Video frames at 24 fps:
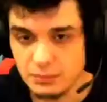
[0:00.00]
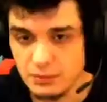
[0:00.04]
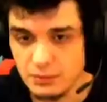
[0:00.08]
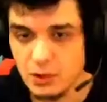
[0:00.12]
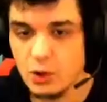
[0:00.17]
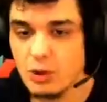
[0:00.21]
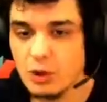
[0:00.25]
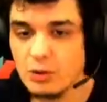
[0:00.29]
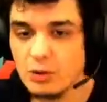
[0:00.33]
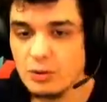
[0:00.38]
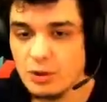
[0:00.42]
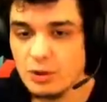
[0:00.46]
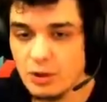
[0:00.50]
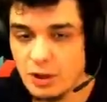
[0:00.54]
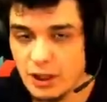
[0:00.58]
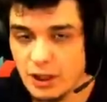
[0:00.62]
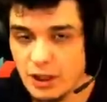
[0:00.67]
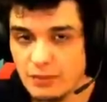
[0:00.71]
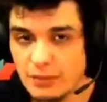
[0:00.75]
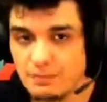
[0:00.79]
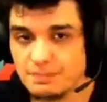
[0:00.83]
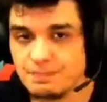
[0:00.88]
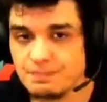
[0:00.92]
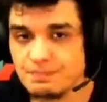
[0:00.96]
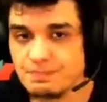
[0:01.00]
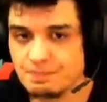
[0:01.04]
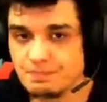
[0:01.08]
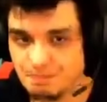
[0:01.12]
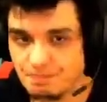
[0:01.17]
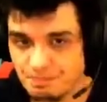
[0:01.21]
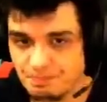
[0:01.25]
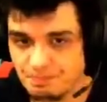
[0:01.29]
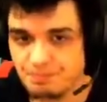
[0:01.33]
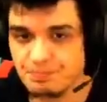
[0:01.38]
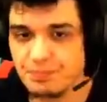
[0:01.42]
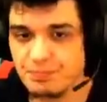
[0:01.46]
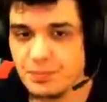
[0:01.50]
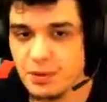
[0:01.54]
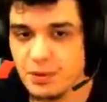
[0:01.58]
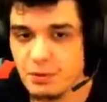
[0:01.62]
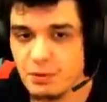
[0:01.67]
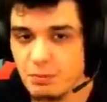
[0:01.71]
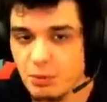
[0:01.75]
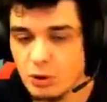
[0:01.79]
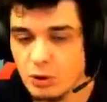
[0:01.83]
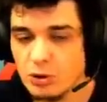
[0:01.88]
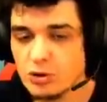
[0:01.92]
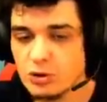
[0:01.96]
Onu bir görelim.
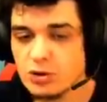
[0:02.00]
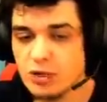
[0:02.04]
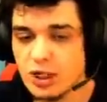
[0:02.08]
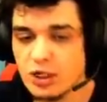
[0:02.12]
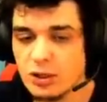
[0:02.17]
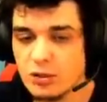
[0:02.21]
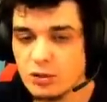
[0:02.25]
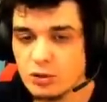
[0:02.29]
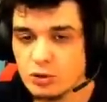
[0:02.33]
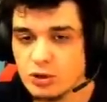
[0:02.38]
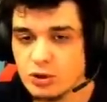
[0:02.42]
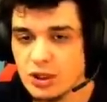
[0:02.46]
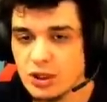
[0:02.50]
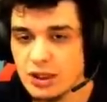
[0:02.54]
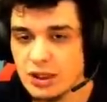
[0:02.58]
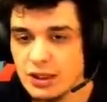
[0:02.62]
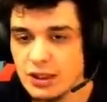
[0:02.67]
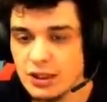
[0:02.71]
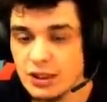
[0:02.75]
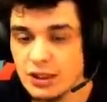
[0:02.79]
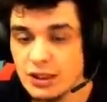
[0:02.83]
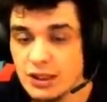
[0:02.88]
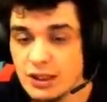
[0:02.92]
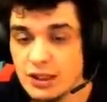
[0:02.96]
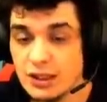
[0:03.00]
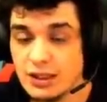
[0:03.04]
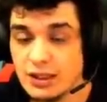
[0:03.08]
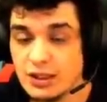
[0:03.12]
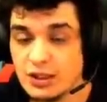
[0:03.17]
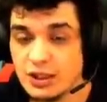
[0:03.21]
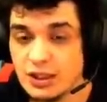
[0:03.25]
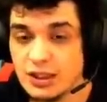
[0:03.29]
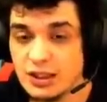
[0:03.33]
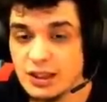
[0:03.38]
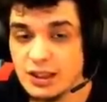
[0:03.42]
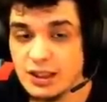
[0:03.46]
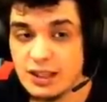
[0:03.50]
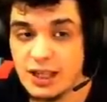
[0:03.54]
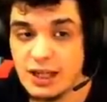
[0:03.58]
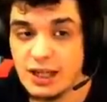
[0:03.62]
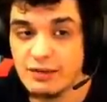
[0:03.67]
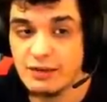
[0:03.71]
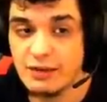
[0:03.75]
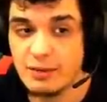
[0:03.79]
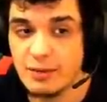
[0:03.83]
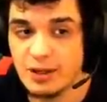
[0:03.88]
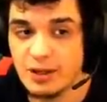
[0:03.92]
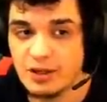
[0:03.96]
Bonus round 3'te e, şeyde neler
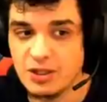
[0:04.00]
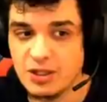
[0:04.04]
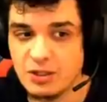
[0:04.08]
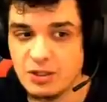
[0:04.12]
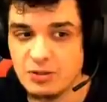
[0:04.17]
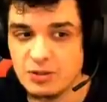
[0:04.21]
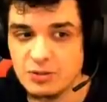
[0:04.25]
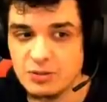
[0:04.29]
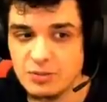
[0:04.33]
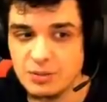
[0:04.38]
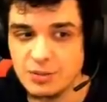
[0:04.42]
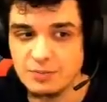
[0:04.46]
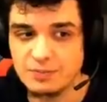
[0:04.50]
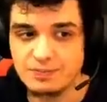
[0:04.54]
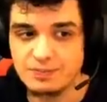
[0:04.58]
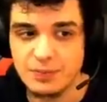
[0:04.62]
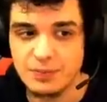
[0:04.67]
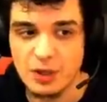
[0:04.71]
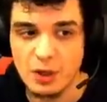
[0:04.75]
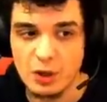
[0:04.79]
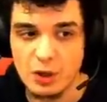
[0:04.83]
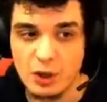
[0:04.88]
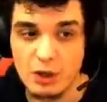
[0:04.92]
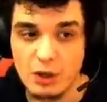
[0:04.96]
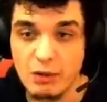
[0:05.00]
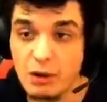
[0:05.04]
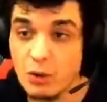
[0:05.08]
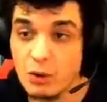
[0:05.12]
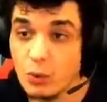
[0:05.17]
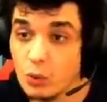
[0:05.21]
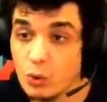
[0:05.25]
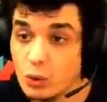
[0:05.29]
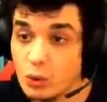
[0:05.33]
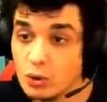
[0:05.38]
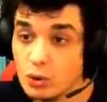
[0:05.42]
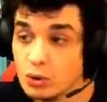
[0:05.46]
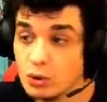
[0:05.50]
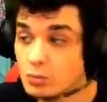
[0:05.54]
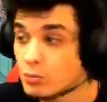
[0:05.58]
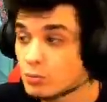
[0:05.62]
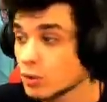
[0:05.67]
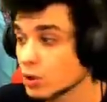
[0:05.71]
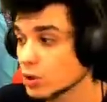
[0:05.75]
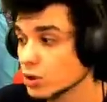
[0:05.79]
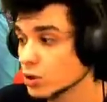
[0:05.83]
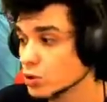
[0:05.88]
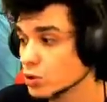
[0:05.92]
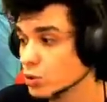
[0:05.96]
var bakacağım şimdi. Level 10 oldum bu
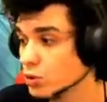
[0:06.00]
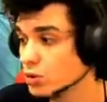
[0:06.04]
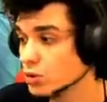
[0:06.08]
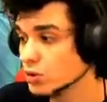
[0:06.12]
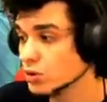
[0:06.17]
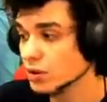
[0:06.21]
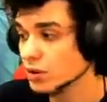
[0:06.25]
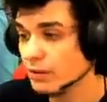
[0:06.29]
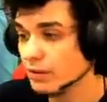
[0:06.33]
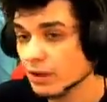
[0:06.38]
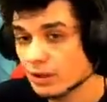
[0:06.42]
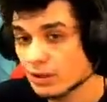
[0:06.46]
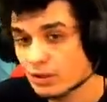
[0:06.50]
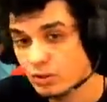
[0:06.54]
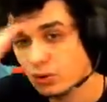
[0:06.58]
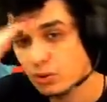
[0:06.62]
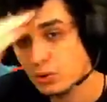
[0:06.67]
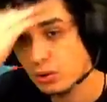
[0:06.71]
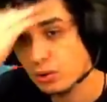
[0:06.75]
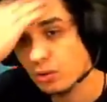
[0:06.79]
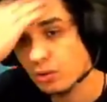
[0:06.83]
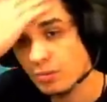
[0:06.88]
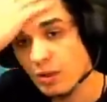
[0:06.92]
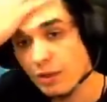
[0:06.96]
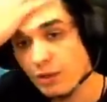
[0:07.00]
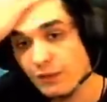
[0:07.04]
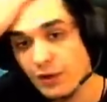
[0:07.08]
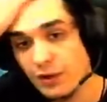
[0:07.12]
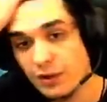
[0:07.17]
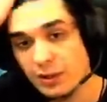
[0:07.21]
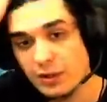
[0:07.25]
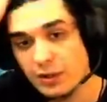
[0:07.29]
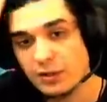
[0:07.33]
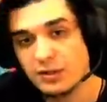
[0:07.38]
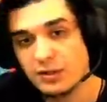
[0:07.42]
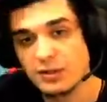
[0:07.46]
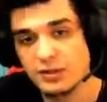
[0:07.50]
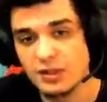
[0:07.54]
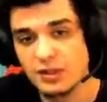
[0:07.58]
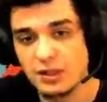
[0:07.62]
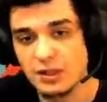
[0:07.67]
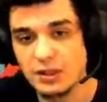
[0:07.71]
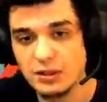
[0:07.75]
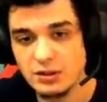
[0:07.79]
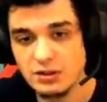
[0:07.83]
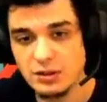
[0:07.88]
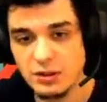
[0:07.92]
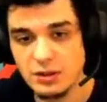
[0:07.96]
arada. Çok hızlı level kasıyorum ya fark
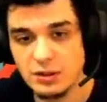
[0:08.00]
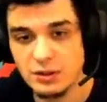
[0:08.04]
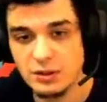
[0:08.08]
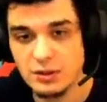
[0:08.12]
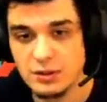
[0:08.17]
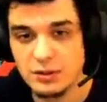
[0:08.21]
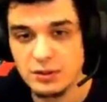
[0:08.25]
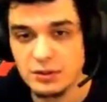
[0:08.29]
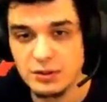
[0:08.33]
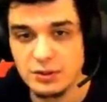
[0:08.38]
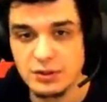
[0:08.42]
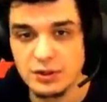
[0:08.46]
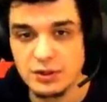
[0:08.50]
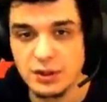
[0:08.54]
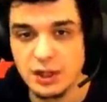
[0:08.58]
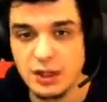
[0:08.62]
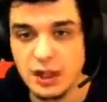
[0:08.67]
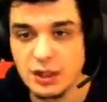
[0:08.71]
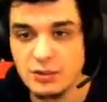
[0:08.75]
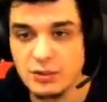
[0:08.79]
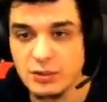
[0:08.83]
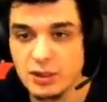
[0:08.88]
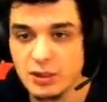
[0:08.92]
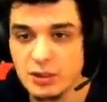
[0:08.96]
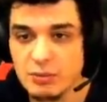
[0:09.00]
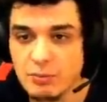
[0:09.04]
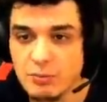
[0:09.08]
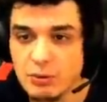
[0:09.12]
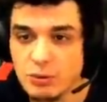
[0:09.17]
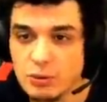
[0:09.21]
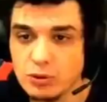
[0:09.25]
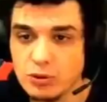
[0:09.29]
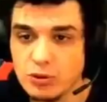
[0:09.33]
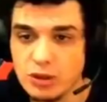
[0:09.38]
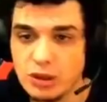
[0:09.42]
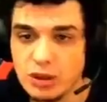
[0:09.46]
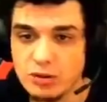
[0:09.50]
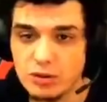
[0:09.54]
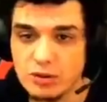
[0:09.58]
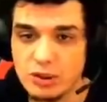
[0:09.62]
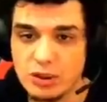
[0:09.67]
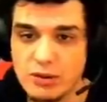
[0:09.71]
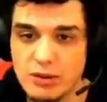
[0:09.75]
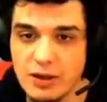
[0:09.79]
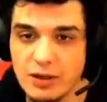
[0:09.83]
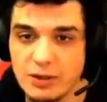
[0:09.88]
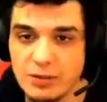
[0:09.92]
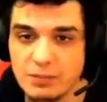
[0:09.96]
ettiyseniz. Hadi bakalım bonus roundda ne
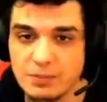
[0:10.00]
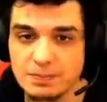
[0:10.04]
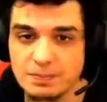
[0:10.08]
var?